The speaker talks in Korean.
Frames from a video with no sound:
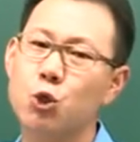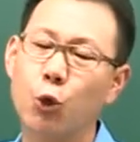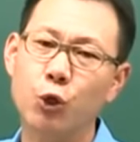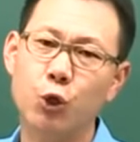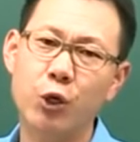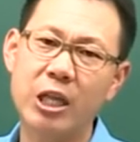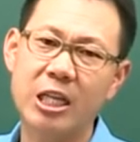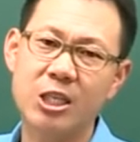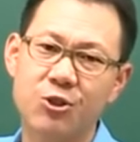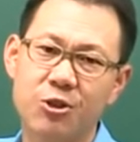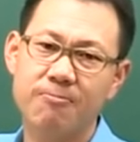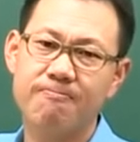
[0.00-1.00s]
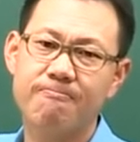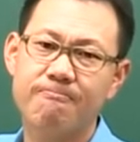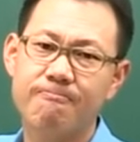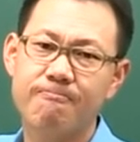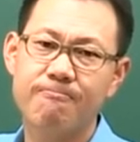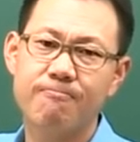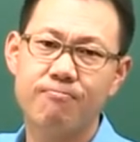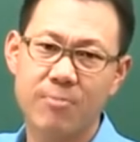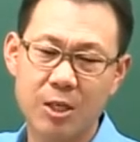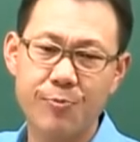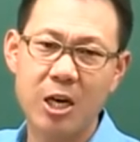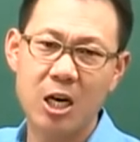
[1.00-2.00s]
조이총이 난이죠.
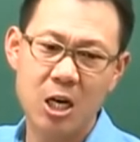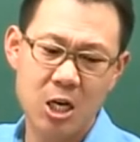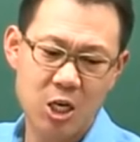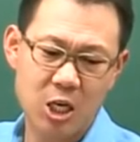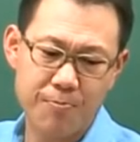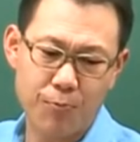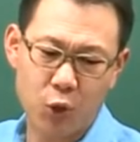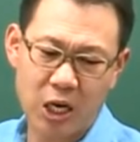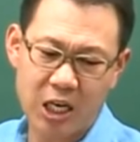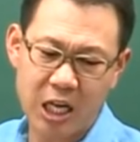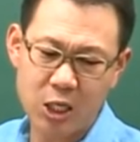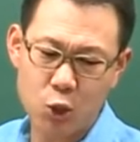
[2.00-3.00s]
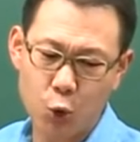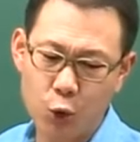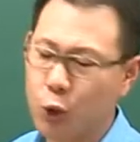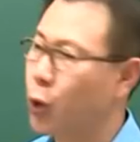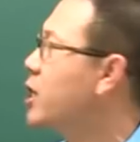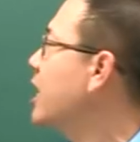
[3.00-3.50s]
맞습니까? 김보당이 난 조이총이